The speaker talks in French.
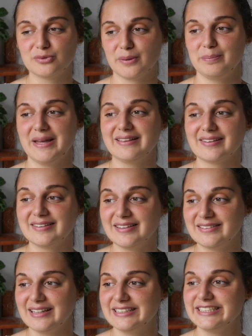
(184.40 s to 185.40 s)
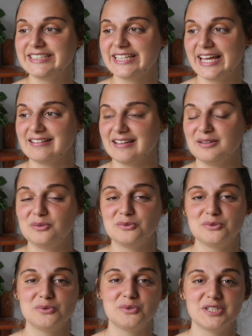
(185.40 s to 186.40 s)
besoin de mettre des étiquettes et de
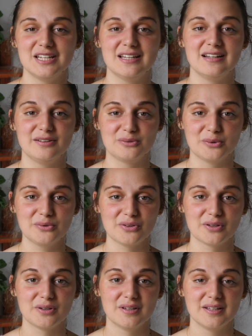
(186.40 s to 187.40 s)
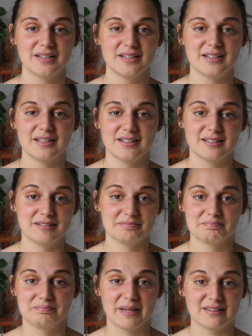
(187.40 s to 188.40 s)
juger les autres
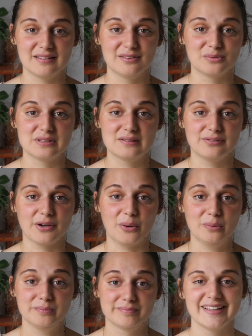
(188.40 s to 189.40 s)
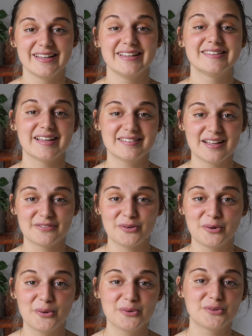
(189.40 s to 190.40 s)
parce qu'ils sont différents. Et ça, ça
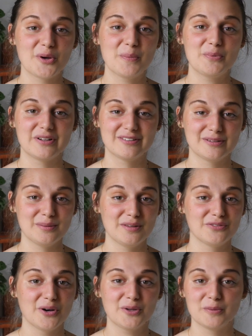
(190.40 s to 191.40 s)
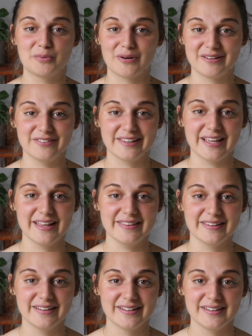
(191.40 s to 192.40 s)
vaut autant pour les omnivores que pour les véganes.